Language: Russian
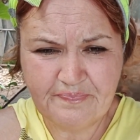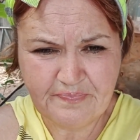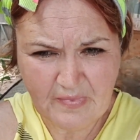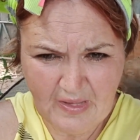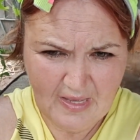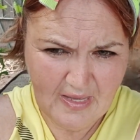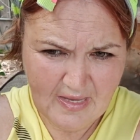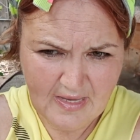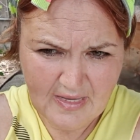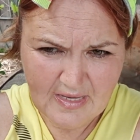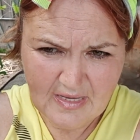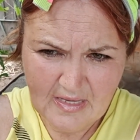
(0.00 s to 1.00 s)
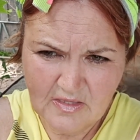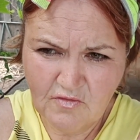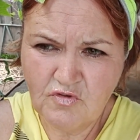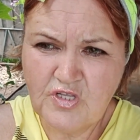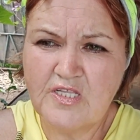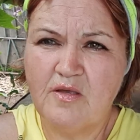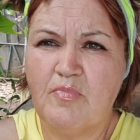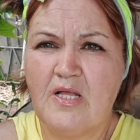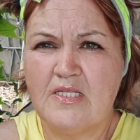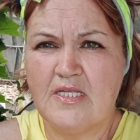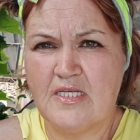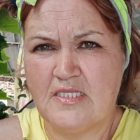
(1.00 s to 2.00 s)
Ну вот этой плантации, я
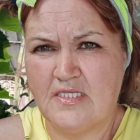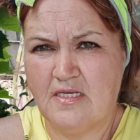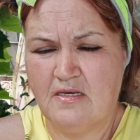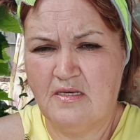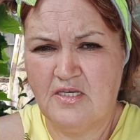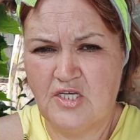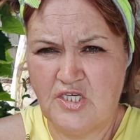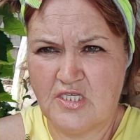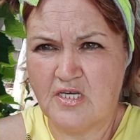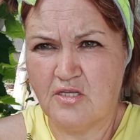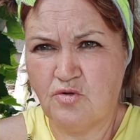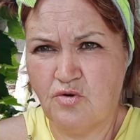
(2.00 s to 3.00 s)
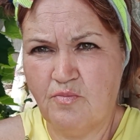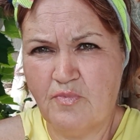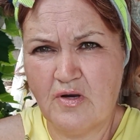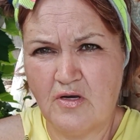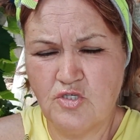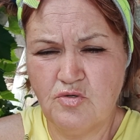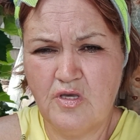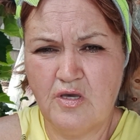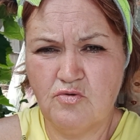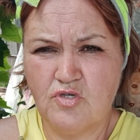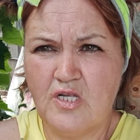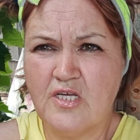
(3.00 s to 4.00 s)
сейчас которую покажу, ей уже лет
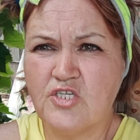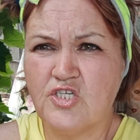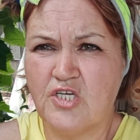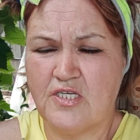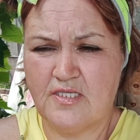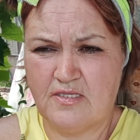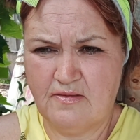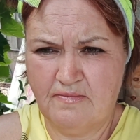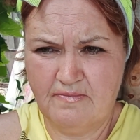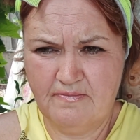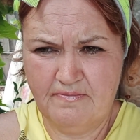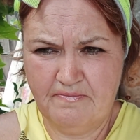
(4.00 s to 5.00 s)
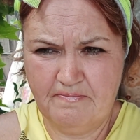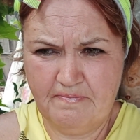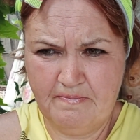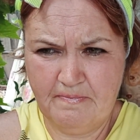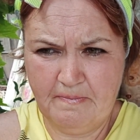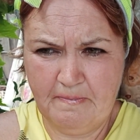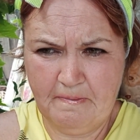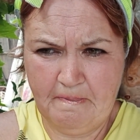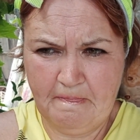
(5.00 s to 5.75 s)
6. Вот.